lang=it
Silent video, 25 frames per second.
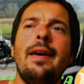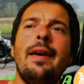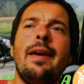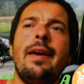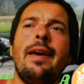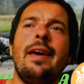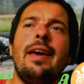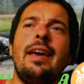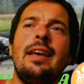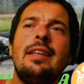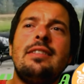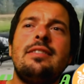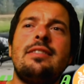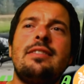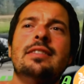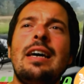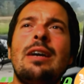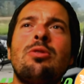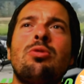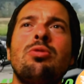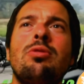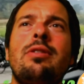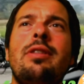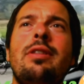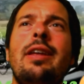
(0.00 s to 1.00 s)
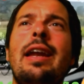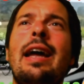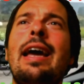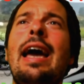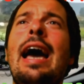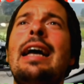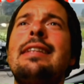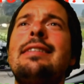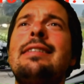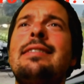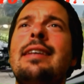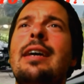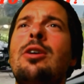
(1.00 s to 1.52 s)
E ciao a tutti
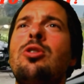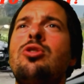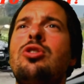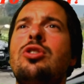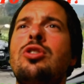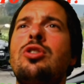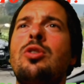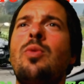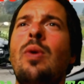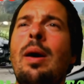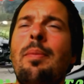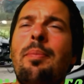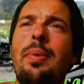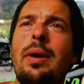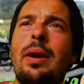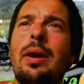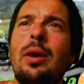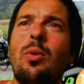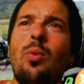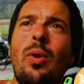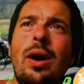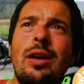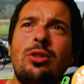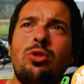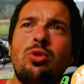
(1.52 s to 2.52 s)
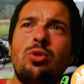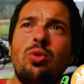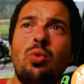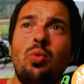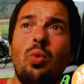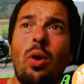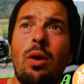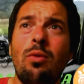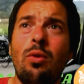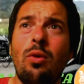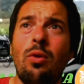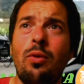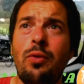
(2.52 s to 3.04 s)
ragazzi, eccoci qua per questo
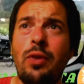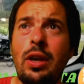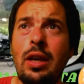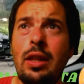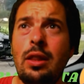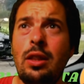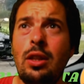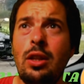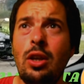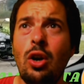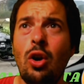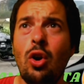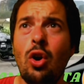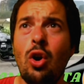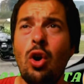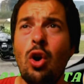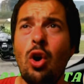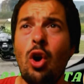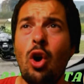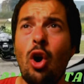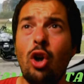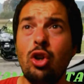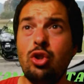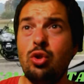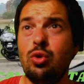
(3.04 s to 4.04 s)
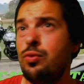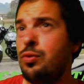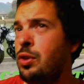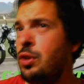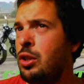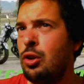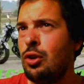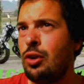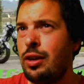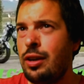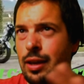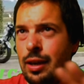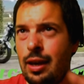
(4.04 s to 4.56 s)
nuovo video, oggi un
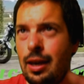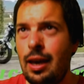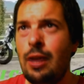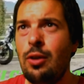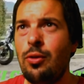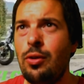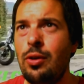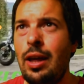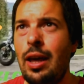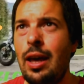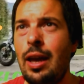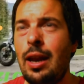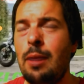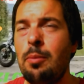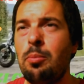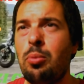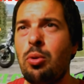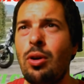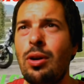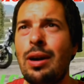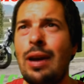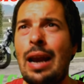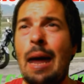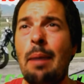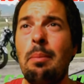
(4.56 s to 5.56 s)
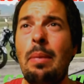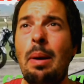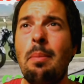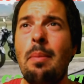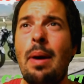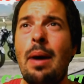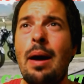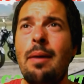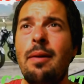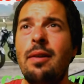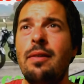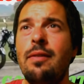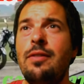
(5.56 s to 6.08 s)
video che non era in programma
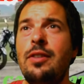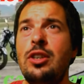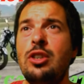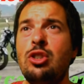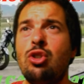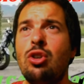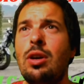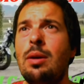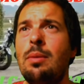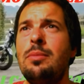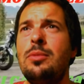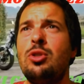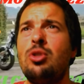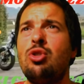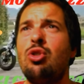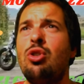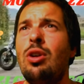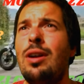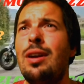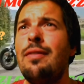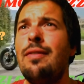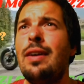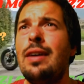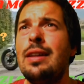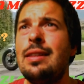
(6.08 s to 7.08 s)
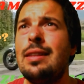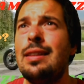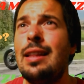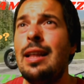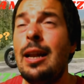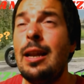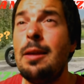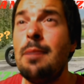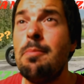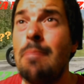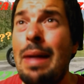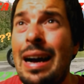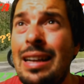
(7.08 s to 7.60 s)
ma visto che mi sono arrivate delle
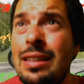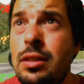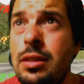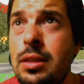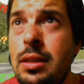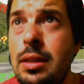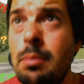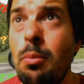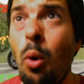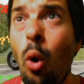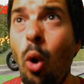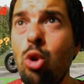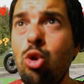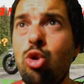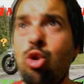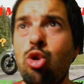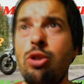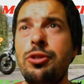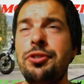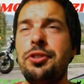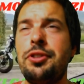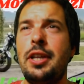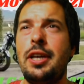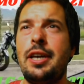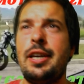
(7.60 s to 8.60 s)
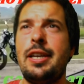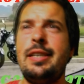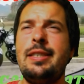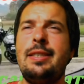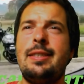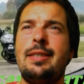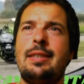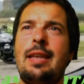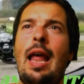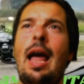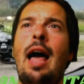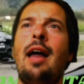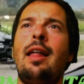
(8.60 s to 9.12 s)
immagini molto
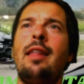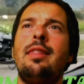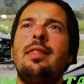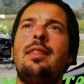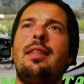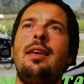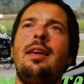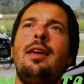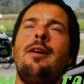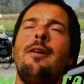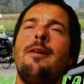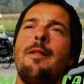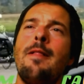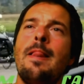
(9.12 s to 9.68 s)
interessanti